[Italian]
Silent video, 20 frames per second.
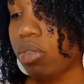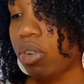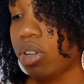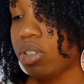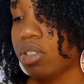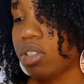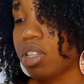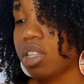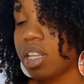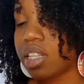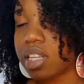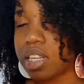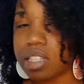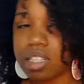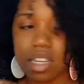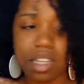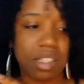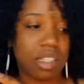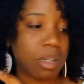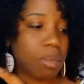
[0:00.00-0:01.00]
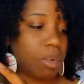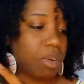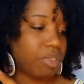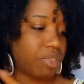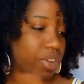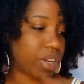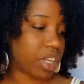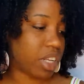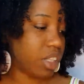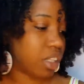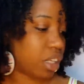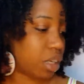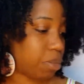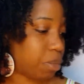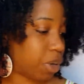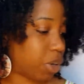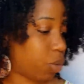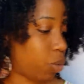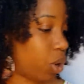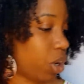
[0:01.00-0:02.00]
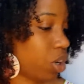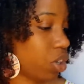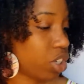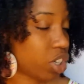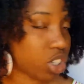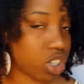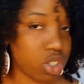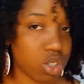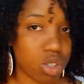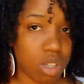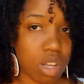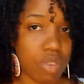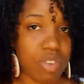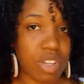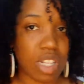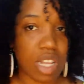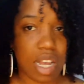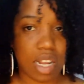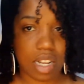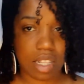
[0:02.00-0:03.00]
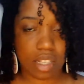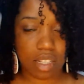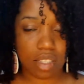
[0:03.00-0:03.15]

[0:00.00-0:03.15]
vostri detergenti preferiti, per quello ho deciso di abbinare